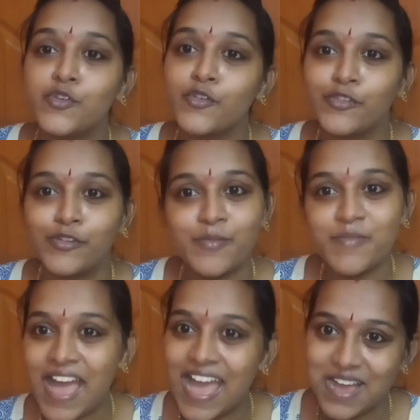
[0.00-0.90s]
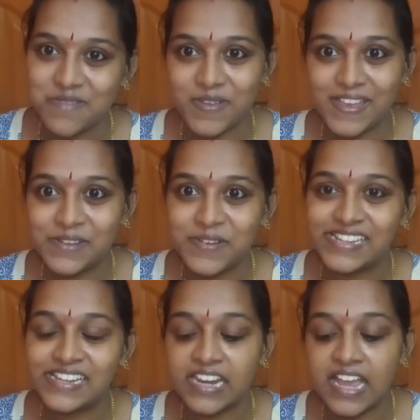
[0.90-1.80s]
ஸோ ரொம்ப ஹாப்பி இது
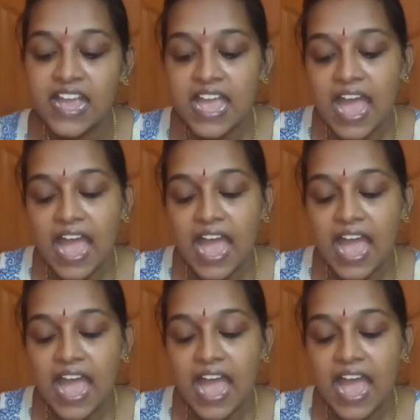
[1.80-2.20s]
வந்ததில்ல